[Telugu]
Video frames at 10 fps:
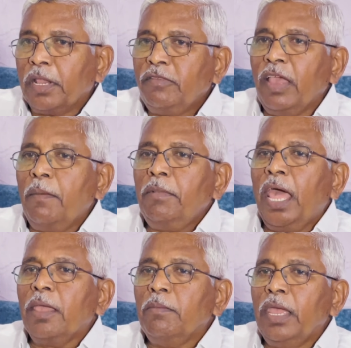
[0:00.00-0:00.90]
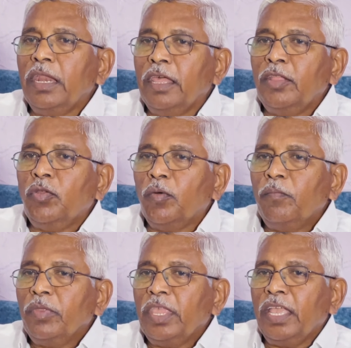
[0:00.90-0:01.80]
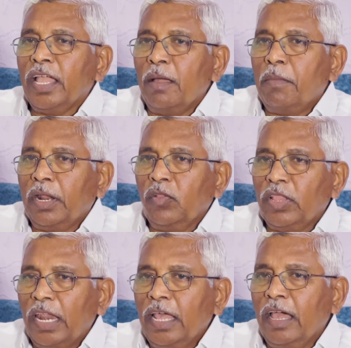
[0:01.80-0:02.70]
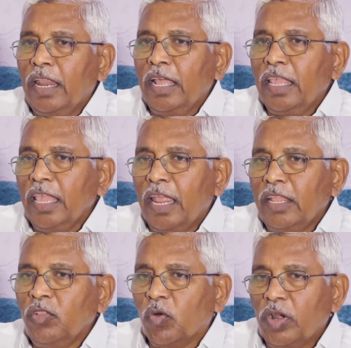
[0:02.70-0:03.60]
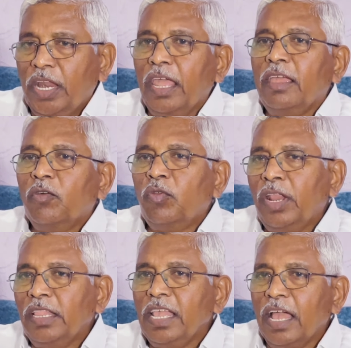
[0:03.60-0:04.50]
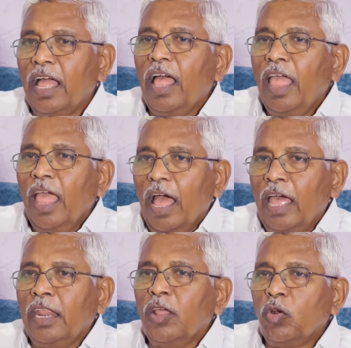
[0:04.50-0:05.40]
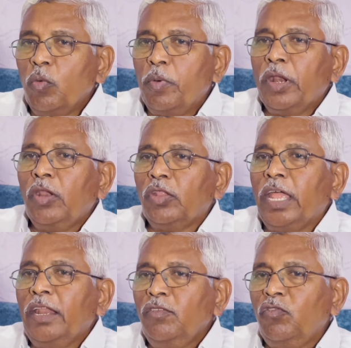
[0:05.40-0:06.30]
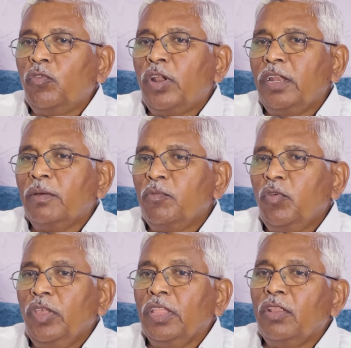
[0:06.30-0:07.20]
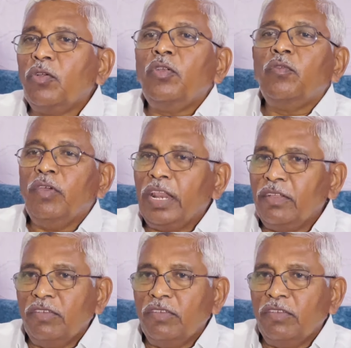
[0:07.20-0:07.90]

ప్రత్యామ్నాయమే లేదు ఇక మనకు తెలంగాణకి ఇవ్వాలి ఇది ఒకటే ఉన్నదిగా అనే రూపంలో దాన్ని చూడటము ఇది రెండు వేరే